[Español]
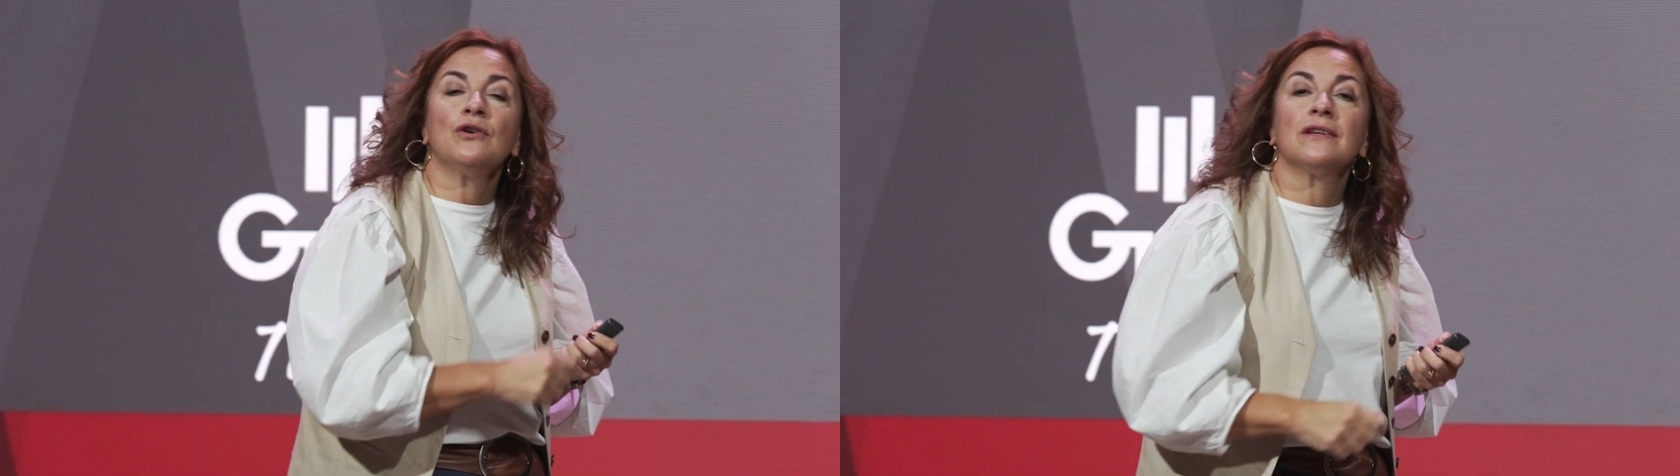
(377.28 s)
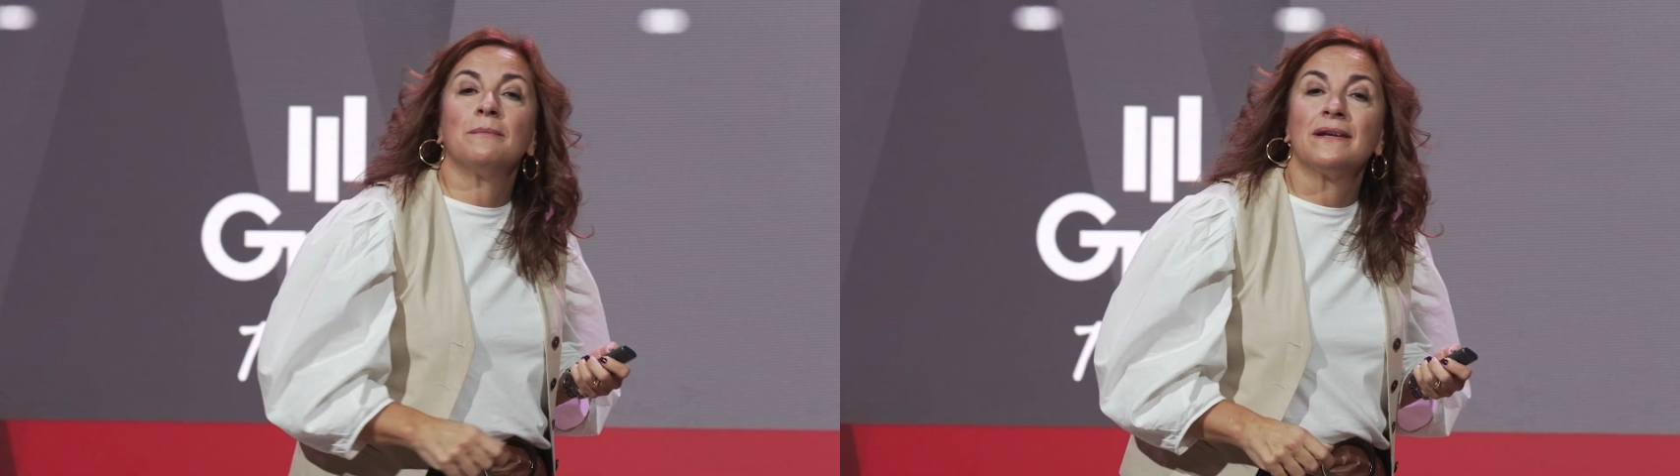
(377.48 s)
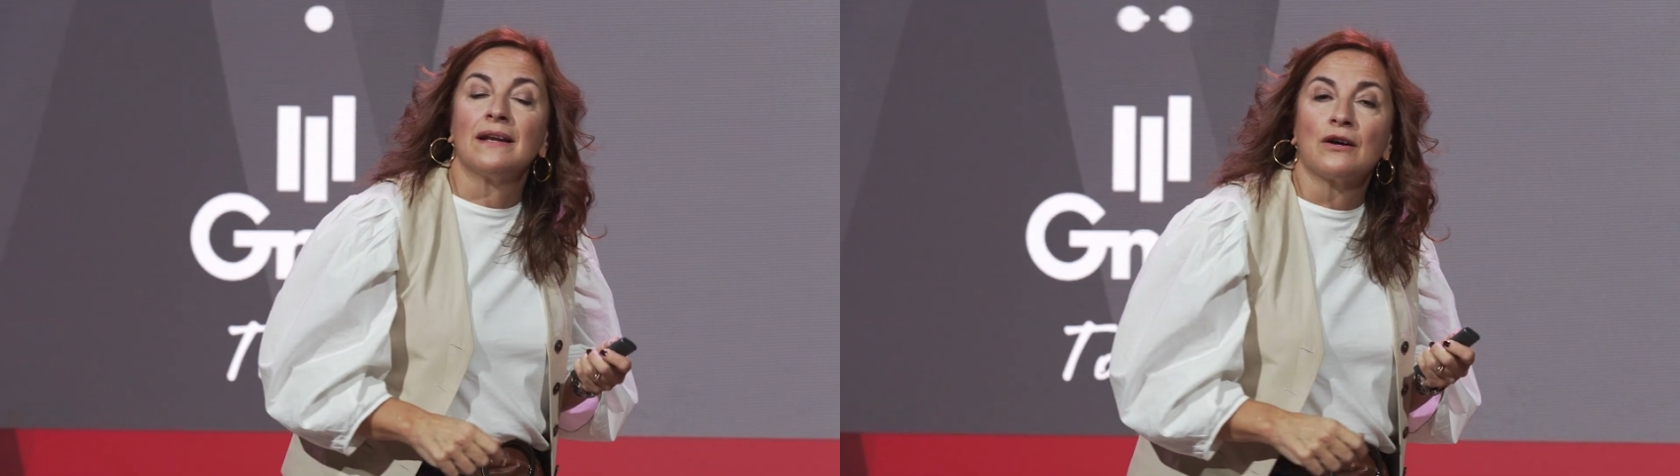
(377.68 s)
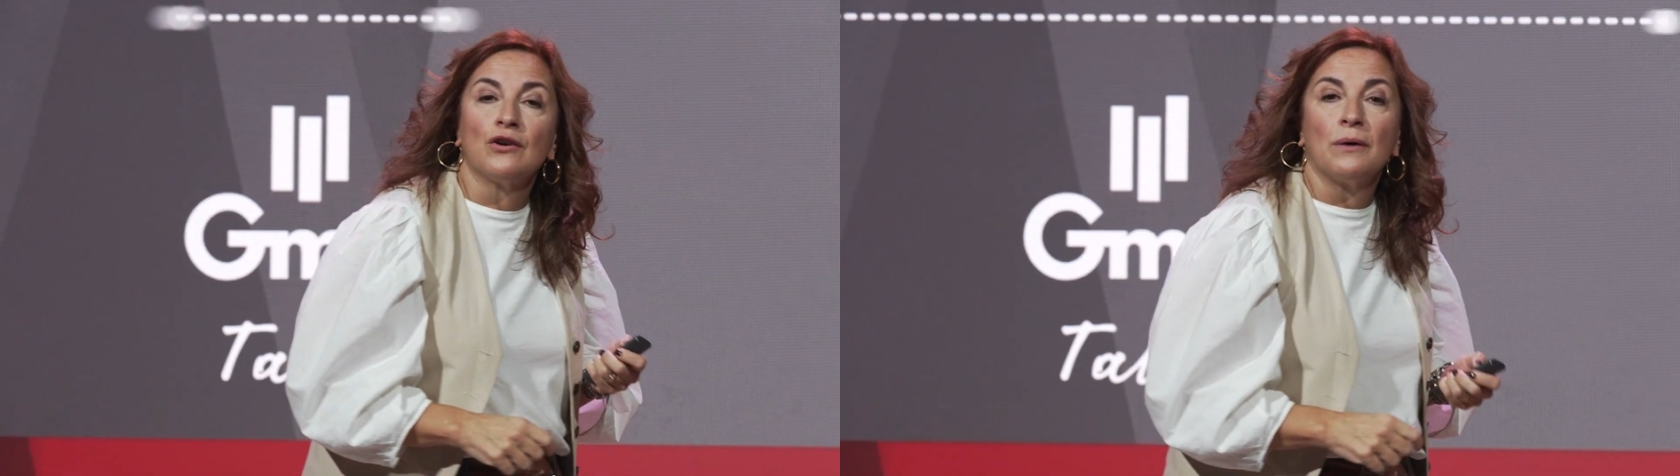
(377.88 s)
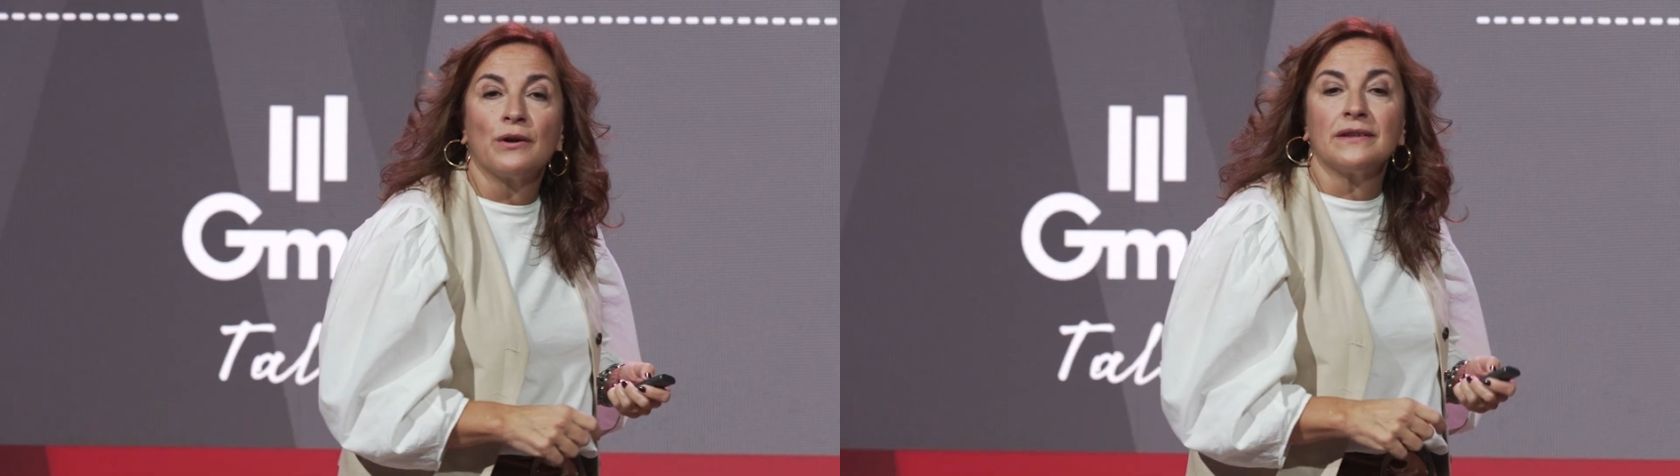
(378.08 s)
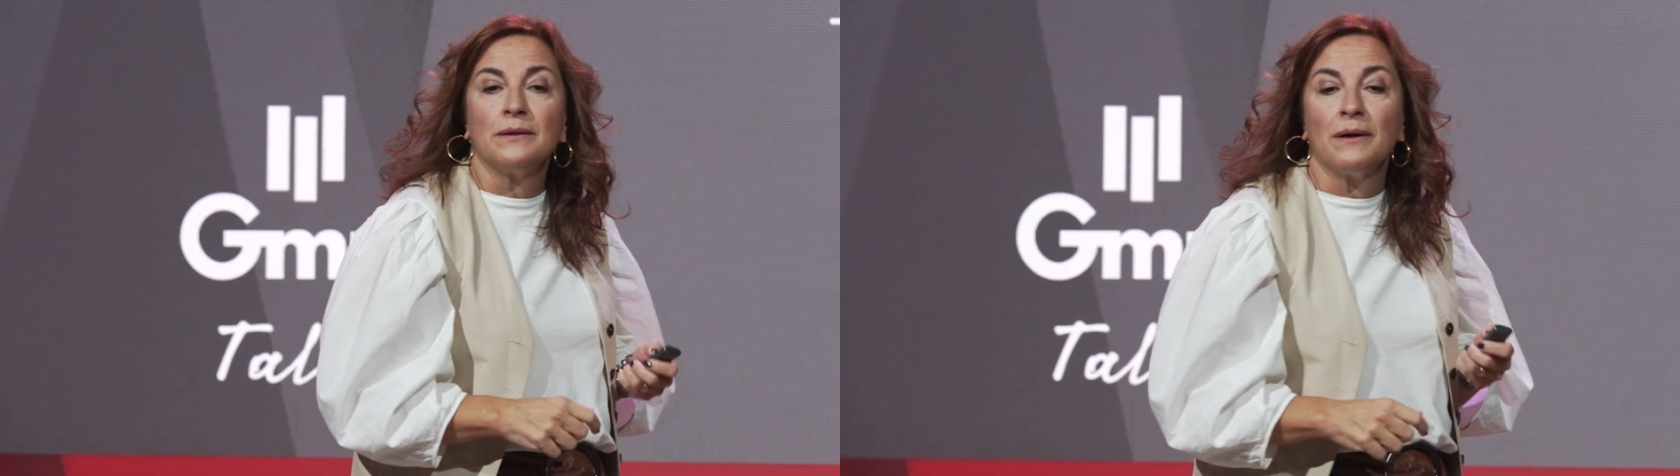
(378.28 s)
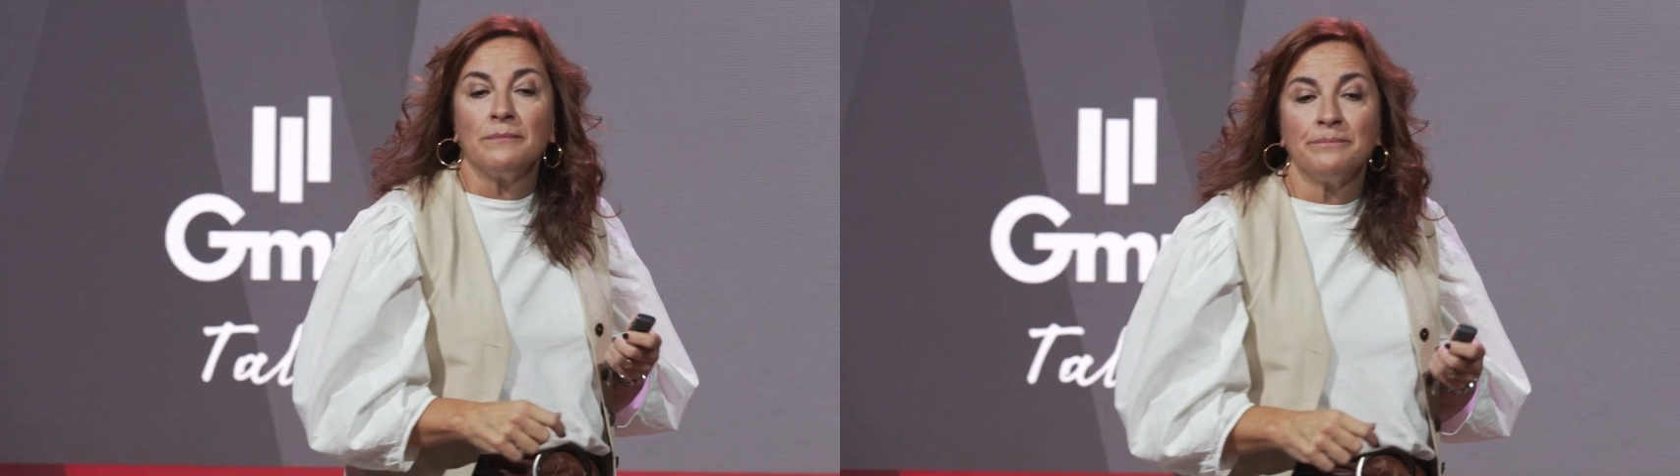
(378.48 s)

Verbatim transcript: de manera colaborativa.